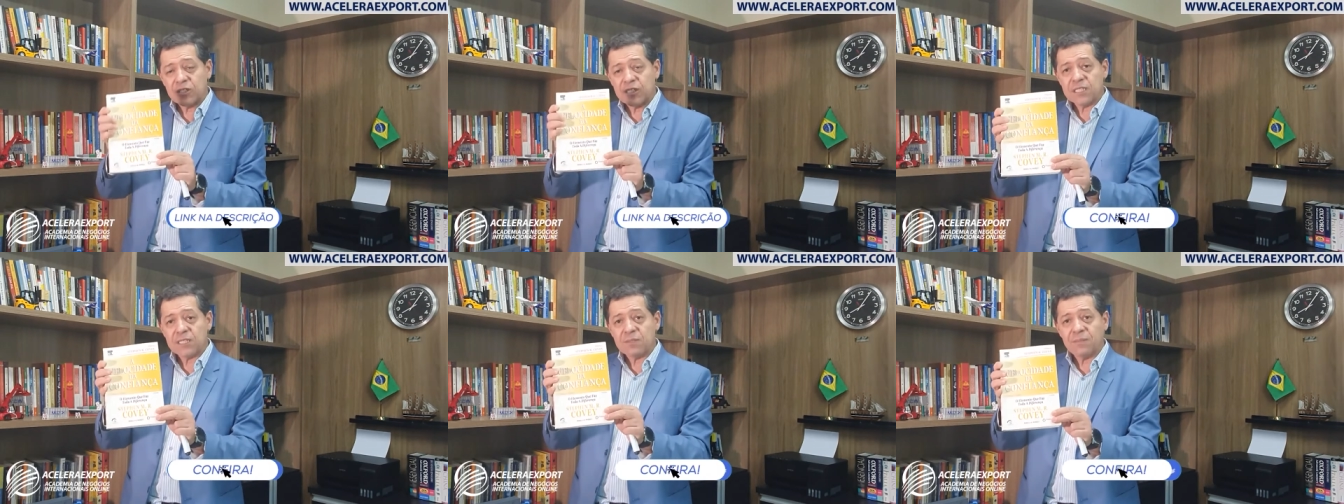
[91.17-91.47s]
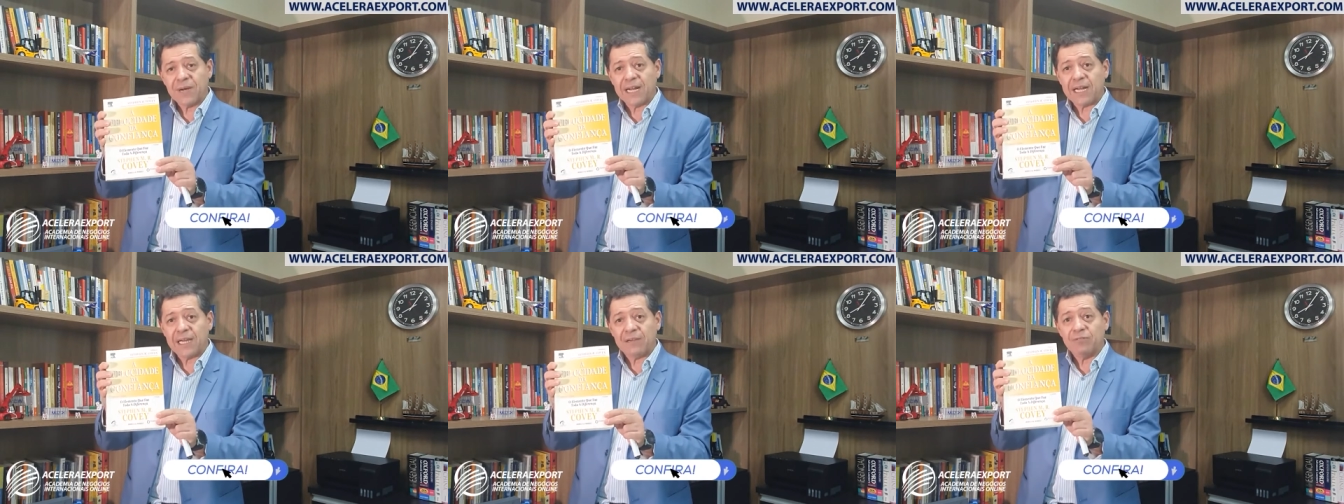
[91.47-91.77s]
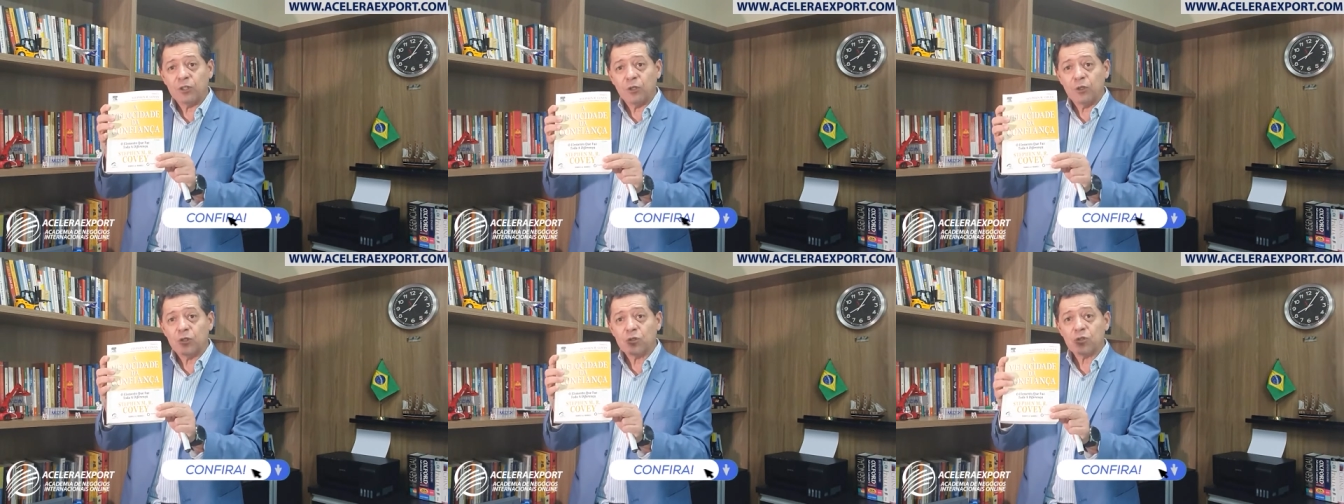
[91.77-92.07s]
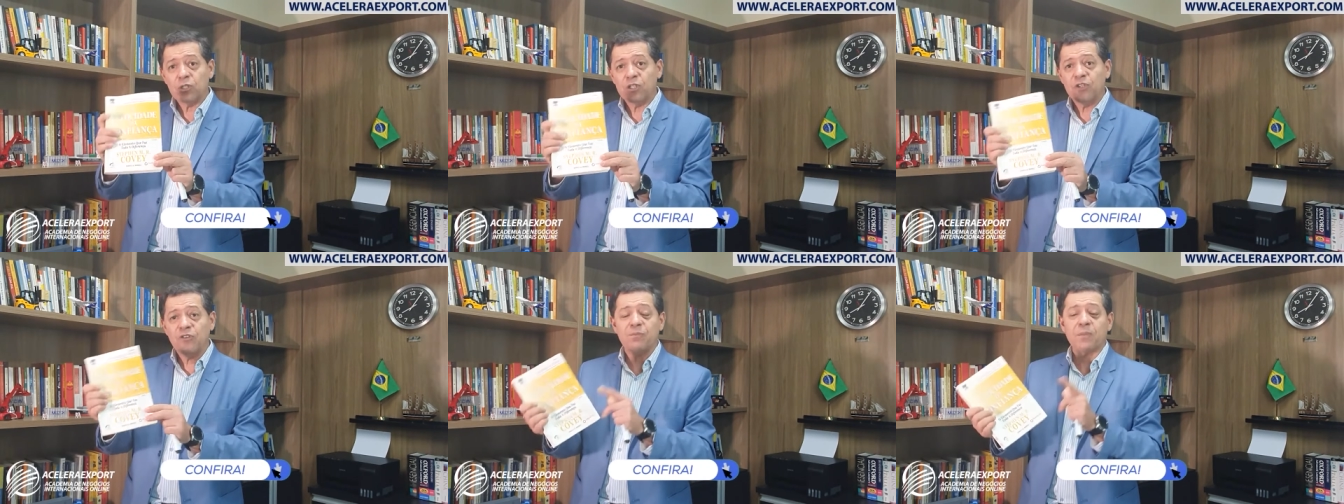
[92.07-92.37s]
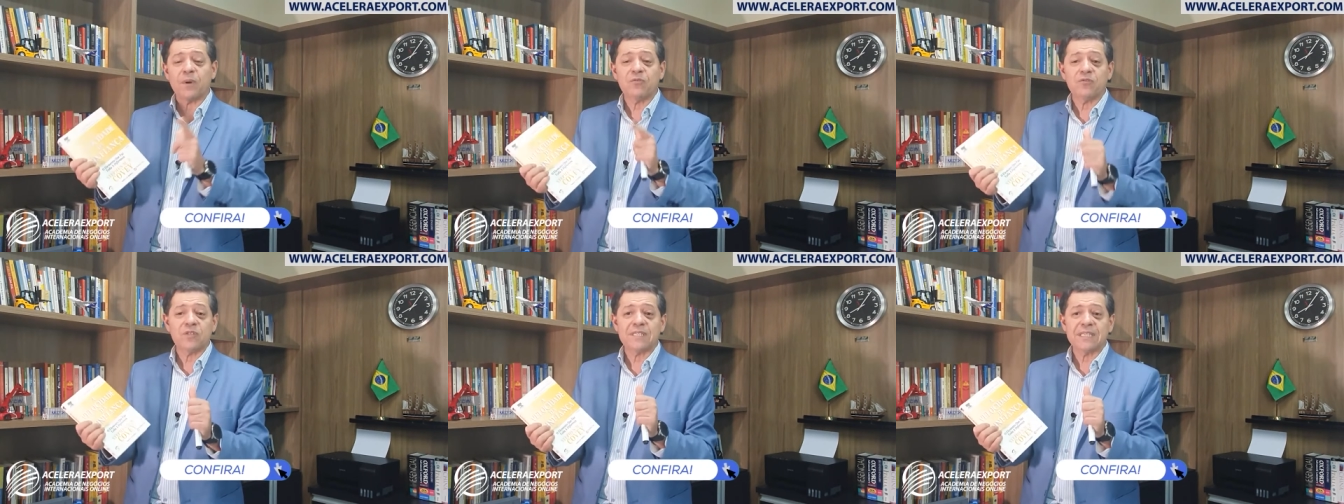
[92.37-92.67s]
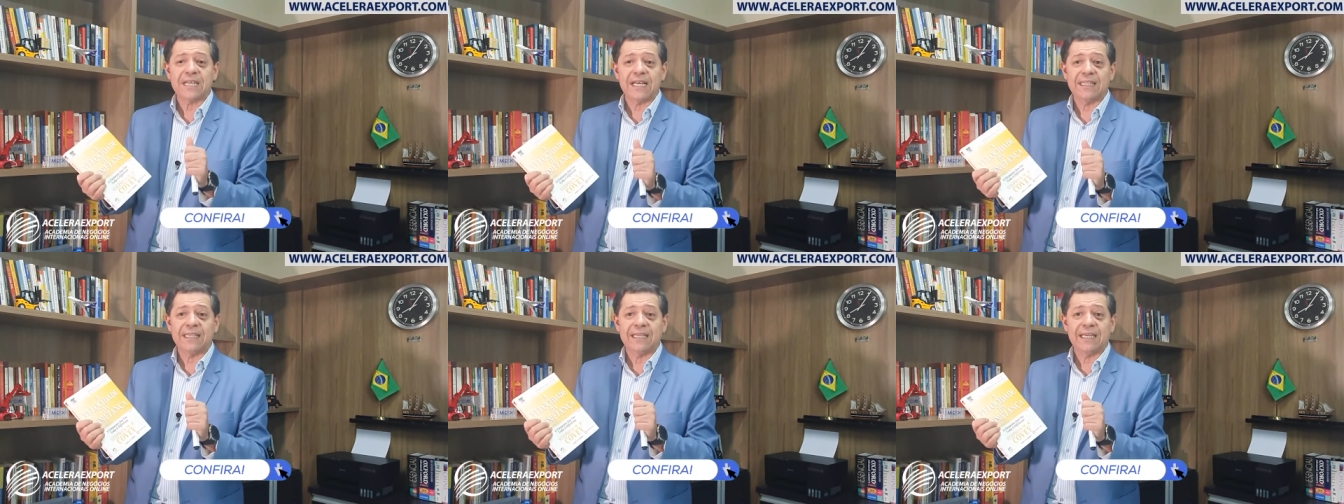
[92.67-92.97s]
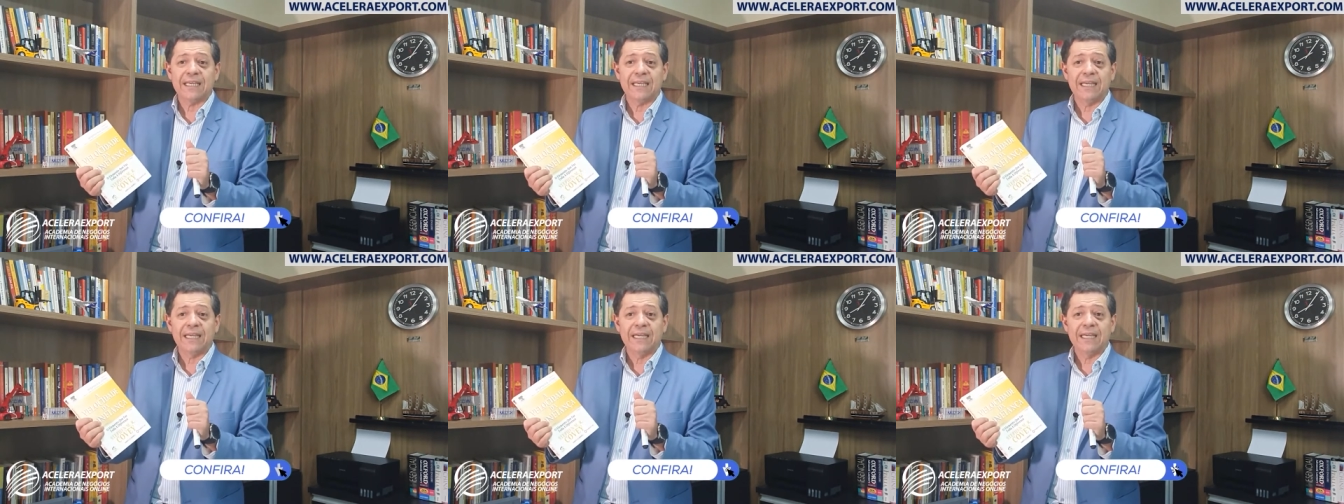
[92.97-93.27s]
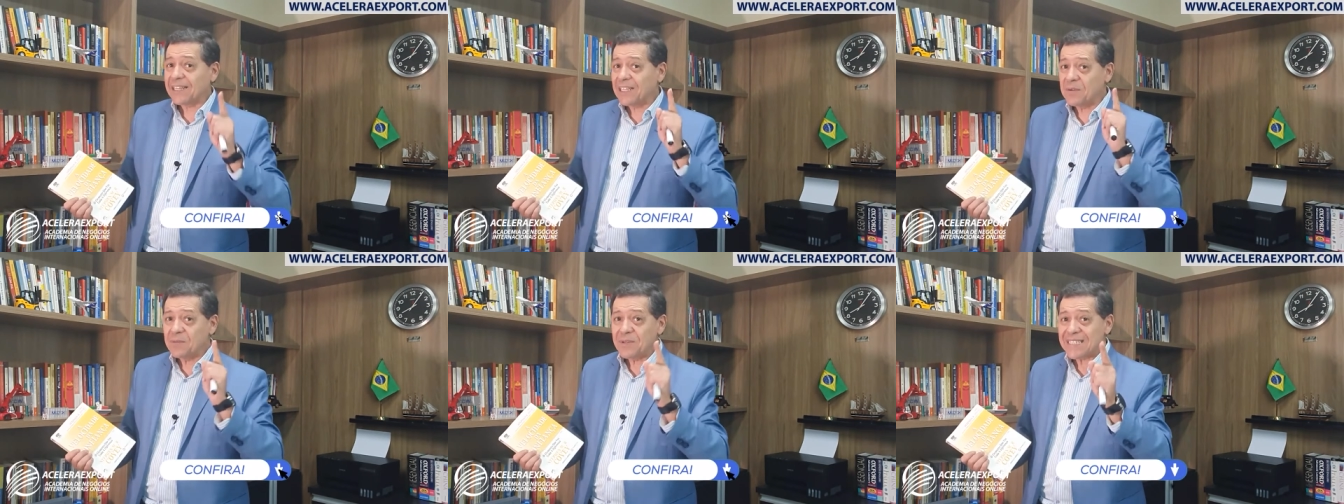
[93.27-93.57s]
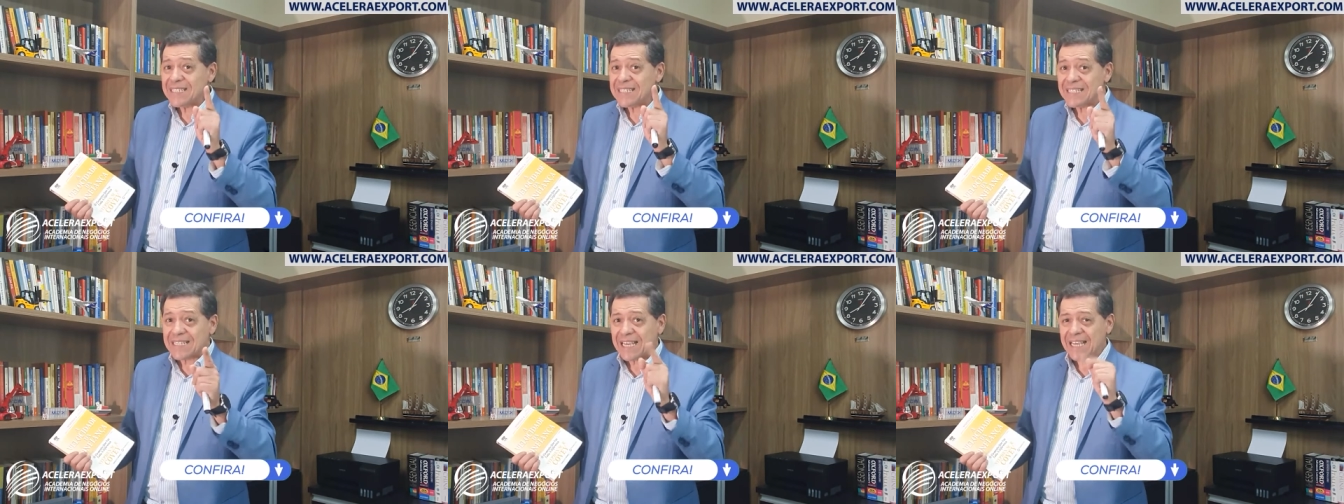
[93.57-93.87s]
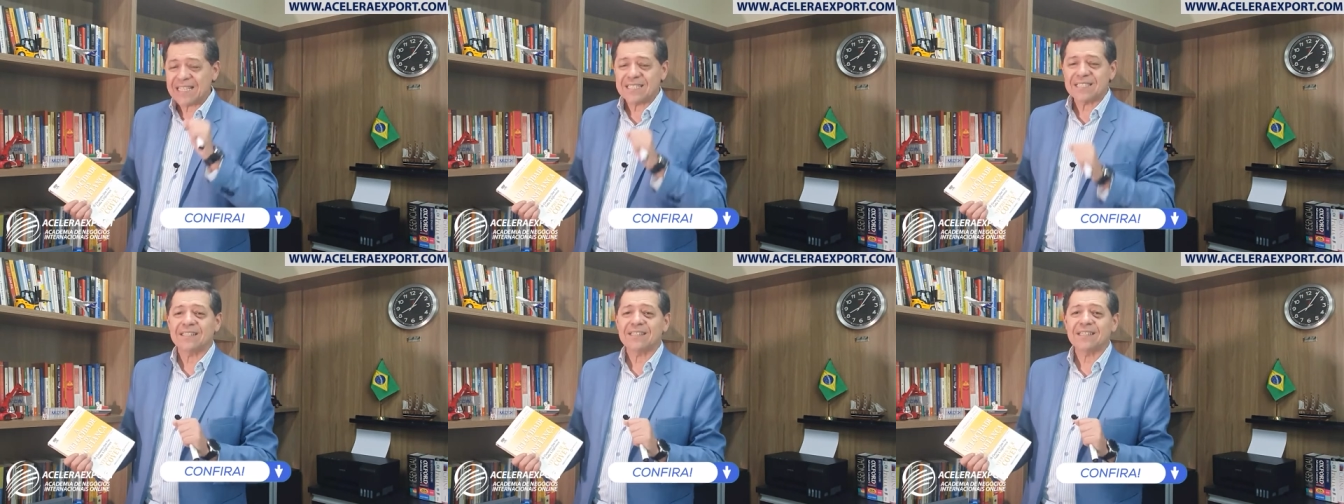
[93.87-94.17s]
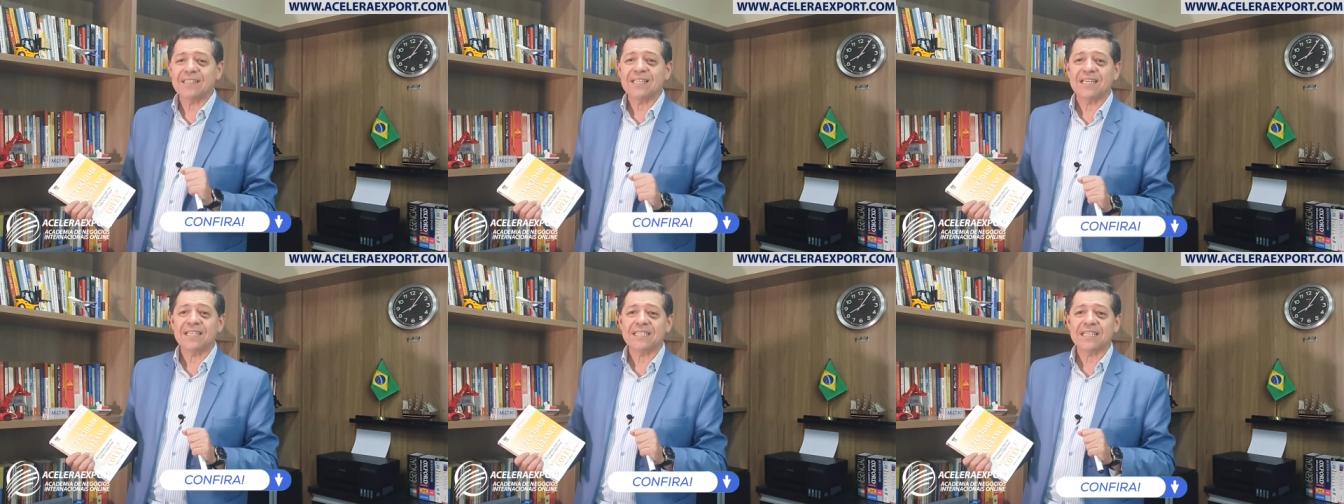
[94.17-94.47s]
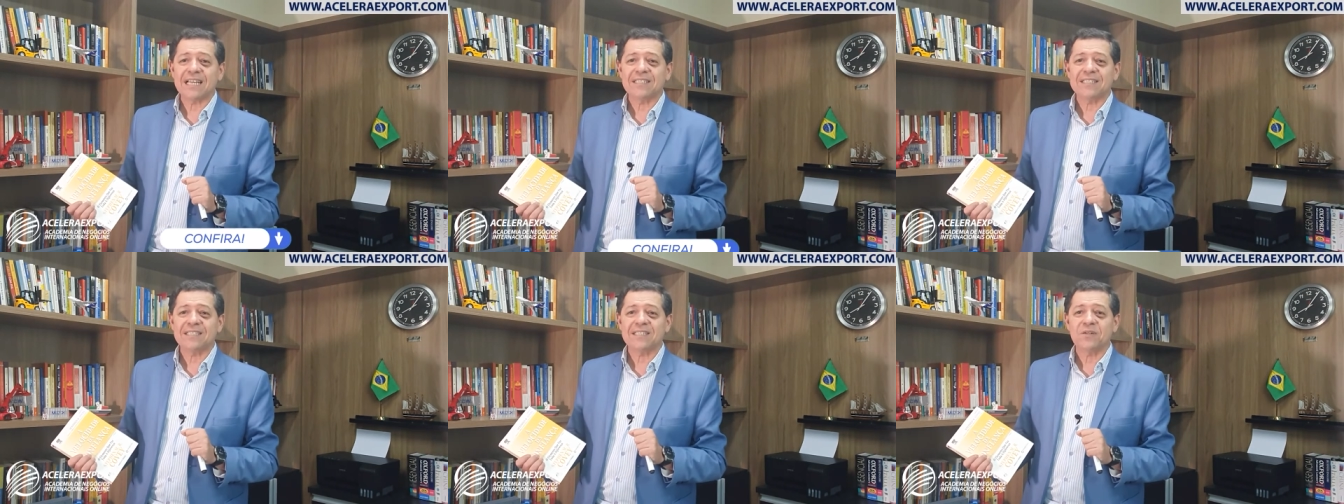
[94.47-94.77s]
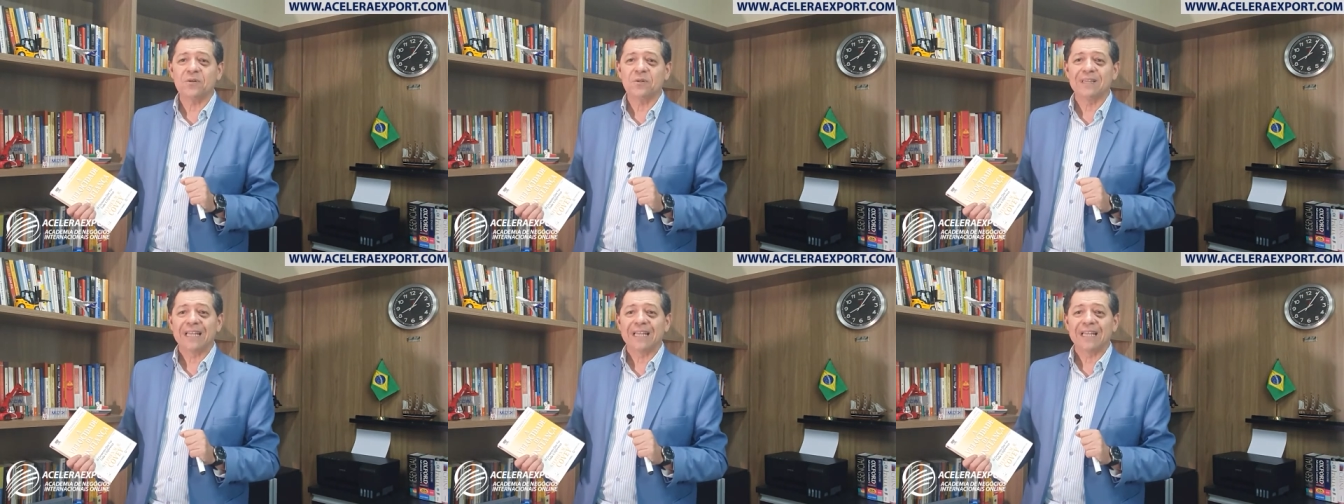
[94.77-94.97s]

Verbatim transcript: desse maravilhoso livro para você adquirir. Não esqueça de deixar seu